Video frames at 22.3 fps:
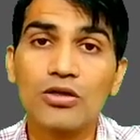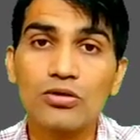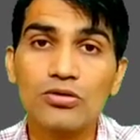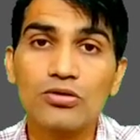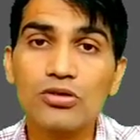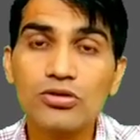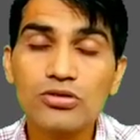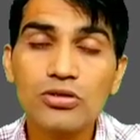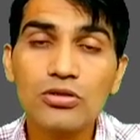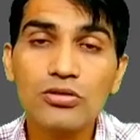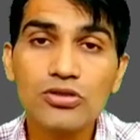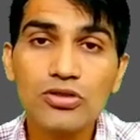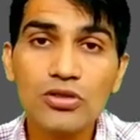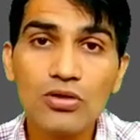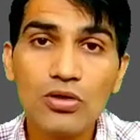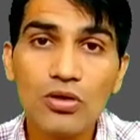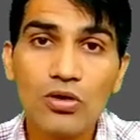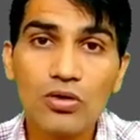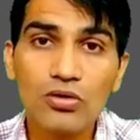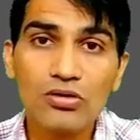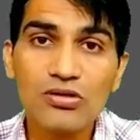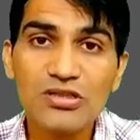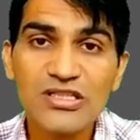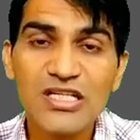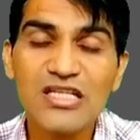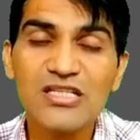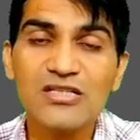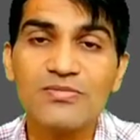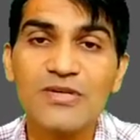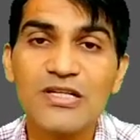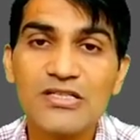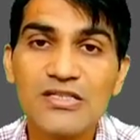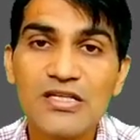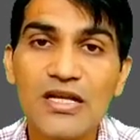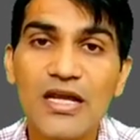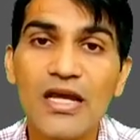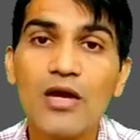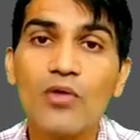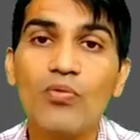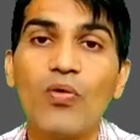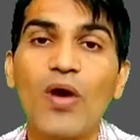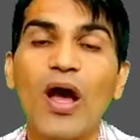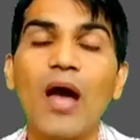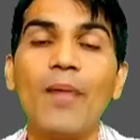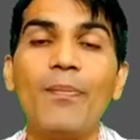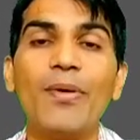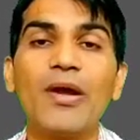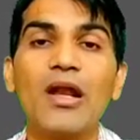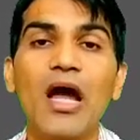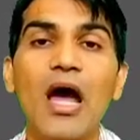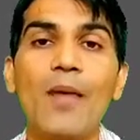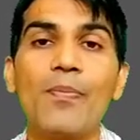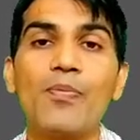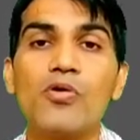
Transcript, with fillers: तो दोस्तों जो ऑटो सेल्स मास्टर है वहां पर